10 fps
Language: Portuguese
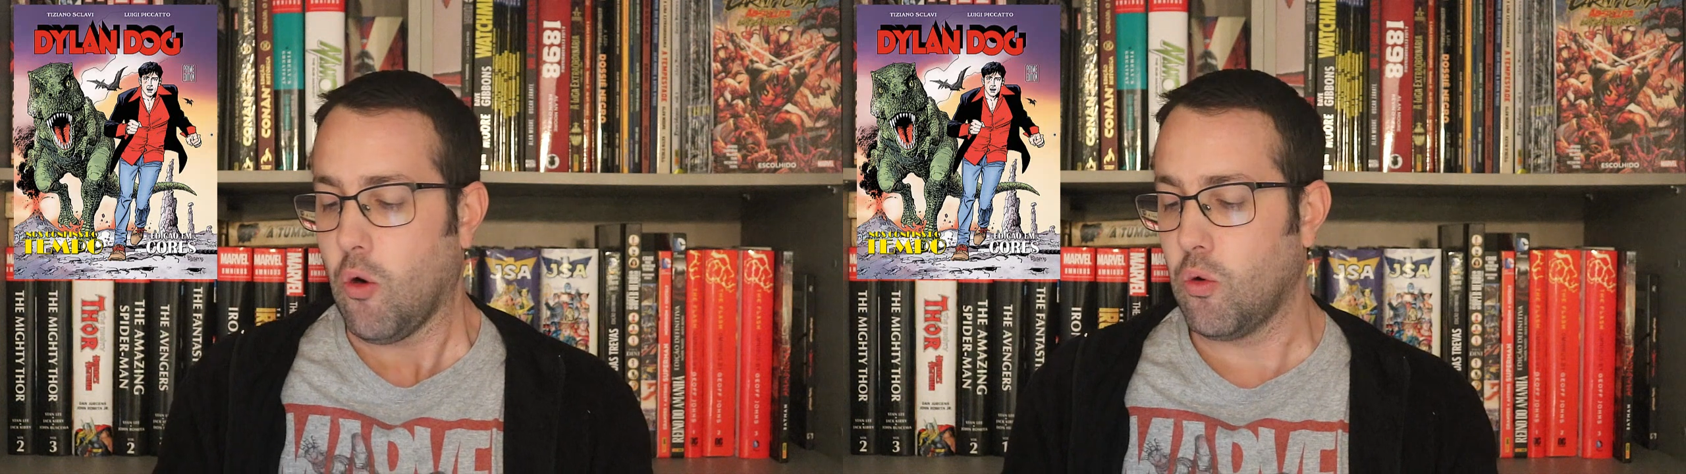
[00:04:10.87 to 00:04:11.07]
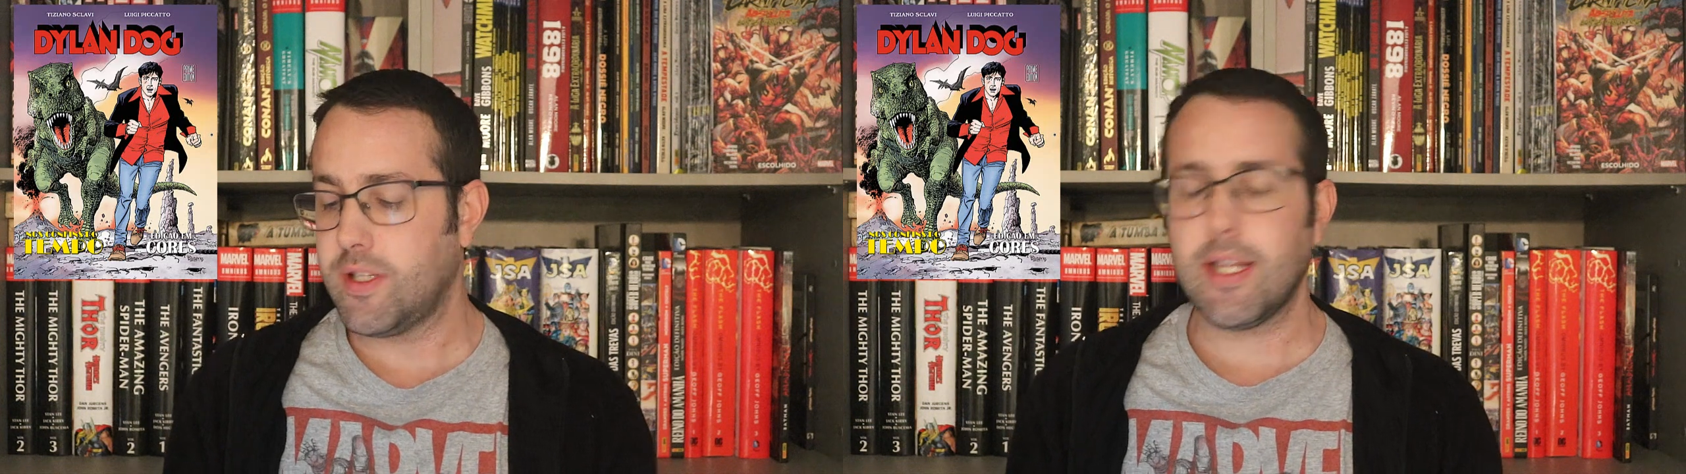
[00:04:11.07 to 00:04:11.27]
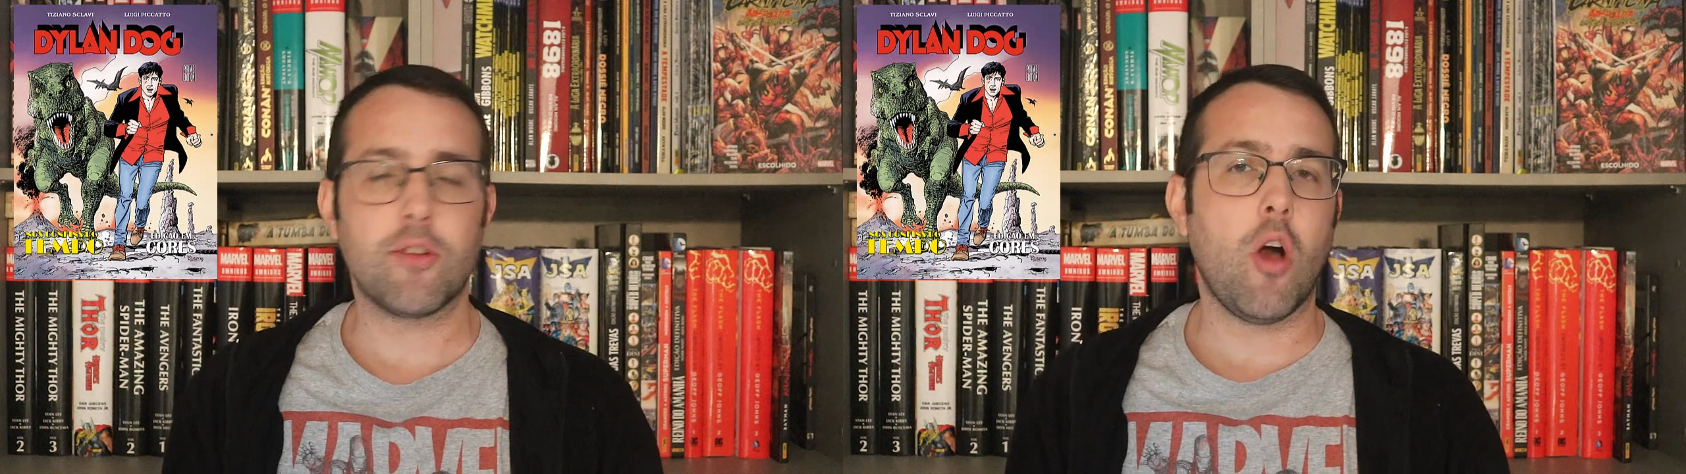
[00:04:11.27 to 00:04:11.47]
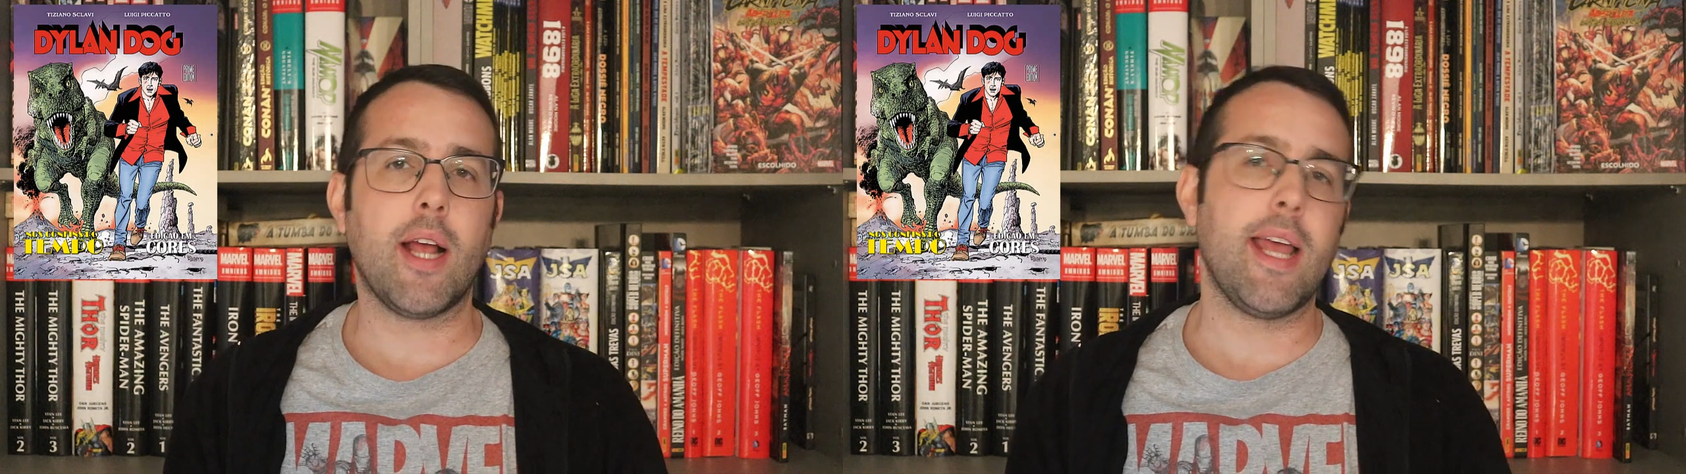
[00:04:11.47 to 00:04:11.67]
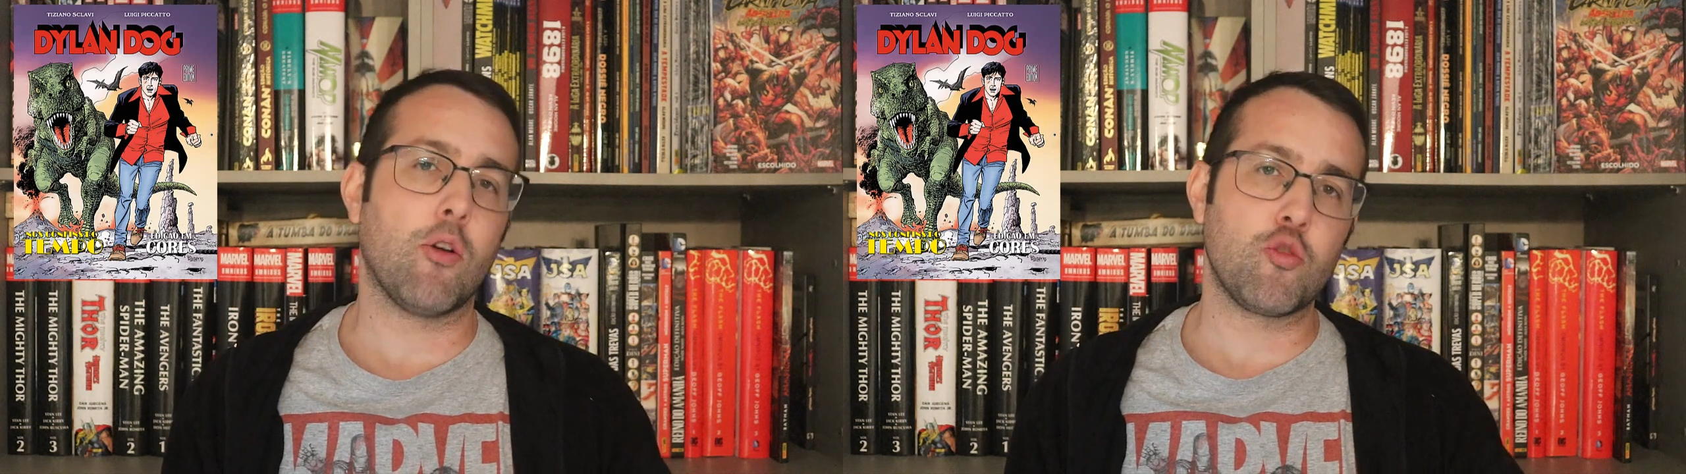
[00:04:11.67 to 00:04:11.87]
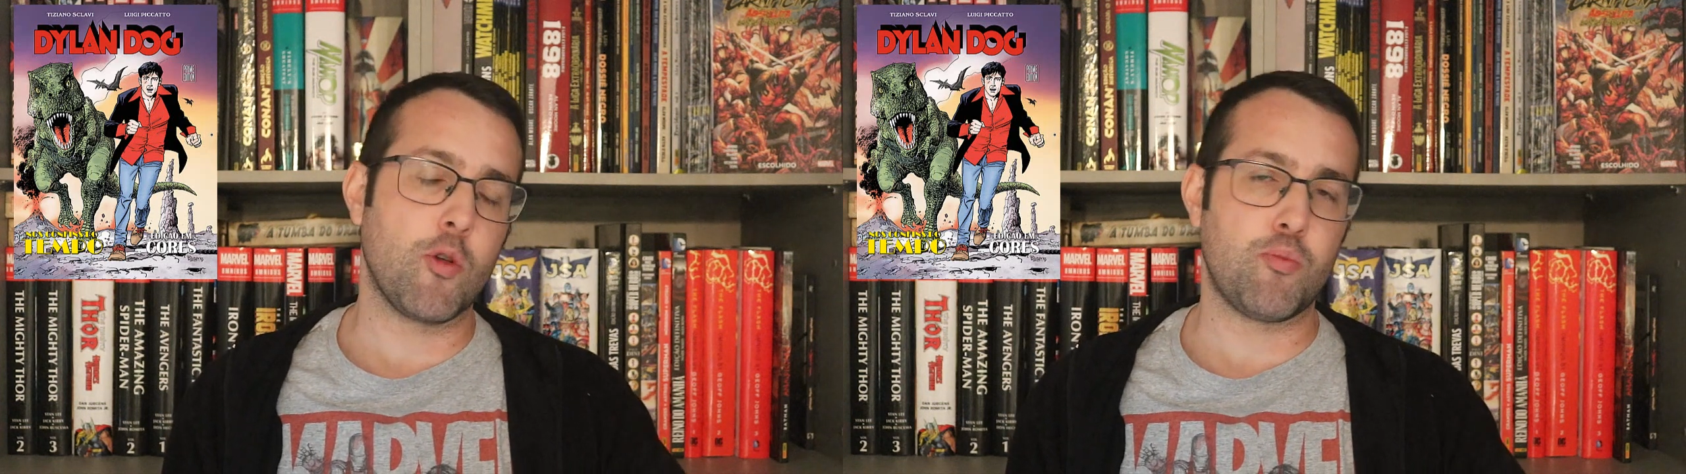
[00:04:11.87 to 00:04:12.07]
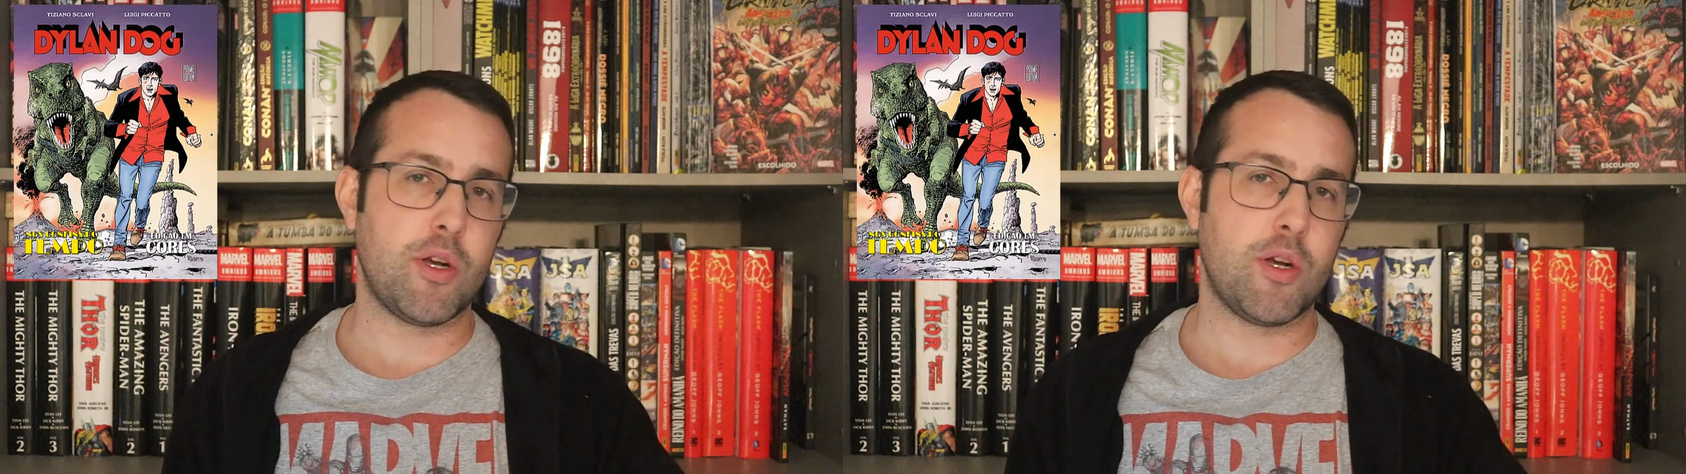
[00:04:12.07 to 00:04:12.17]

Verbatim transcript: O Dylan Dog é um dos meus